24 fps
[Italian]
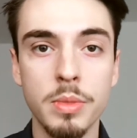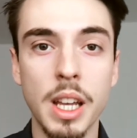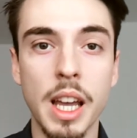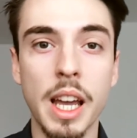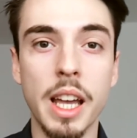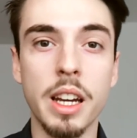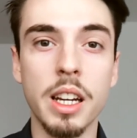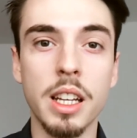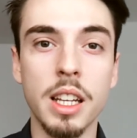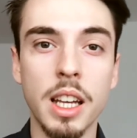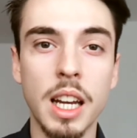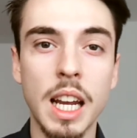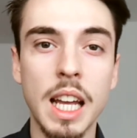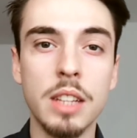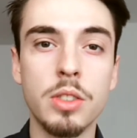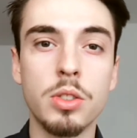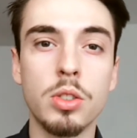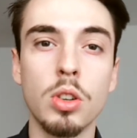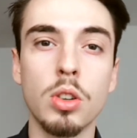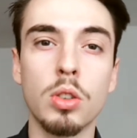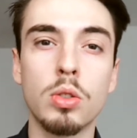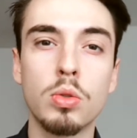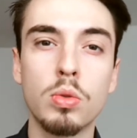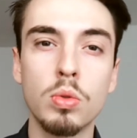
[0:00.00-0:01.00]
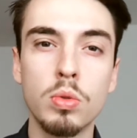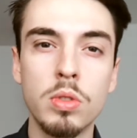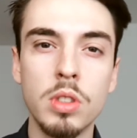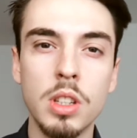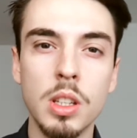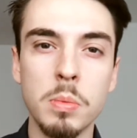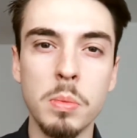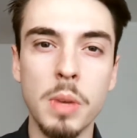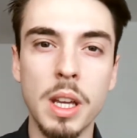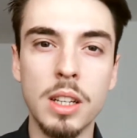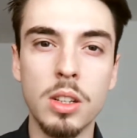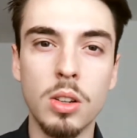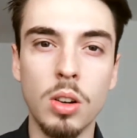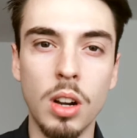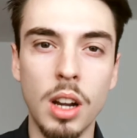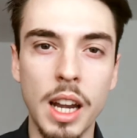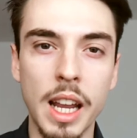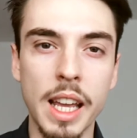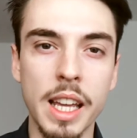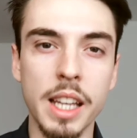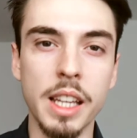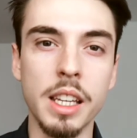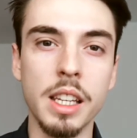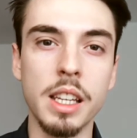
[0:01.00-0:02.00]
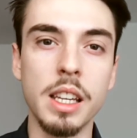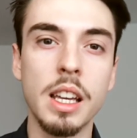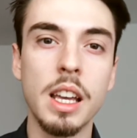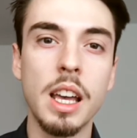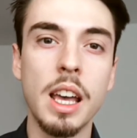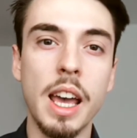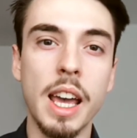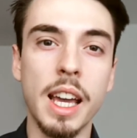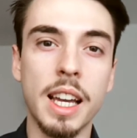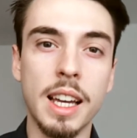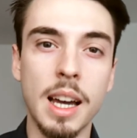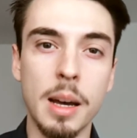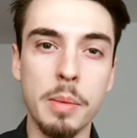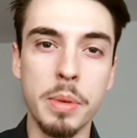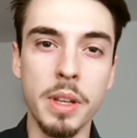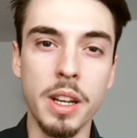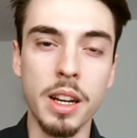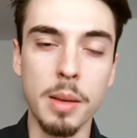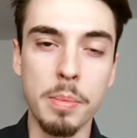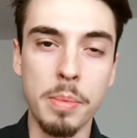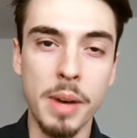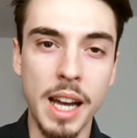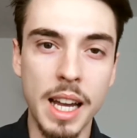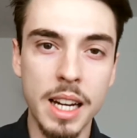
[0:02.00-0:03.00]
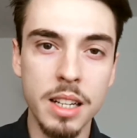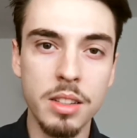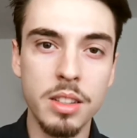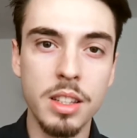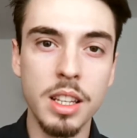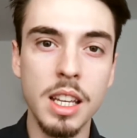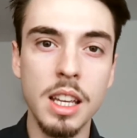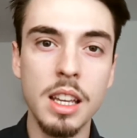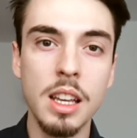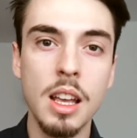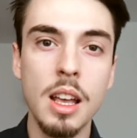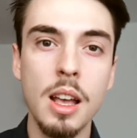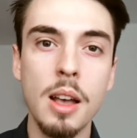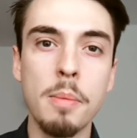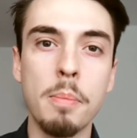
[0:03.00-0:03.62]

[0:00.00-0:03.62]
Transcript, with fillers: e ringrazio tutti i miei colleghi e capi reparti,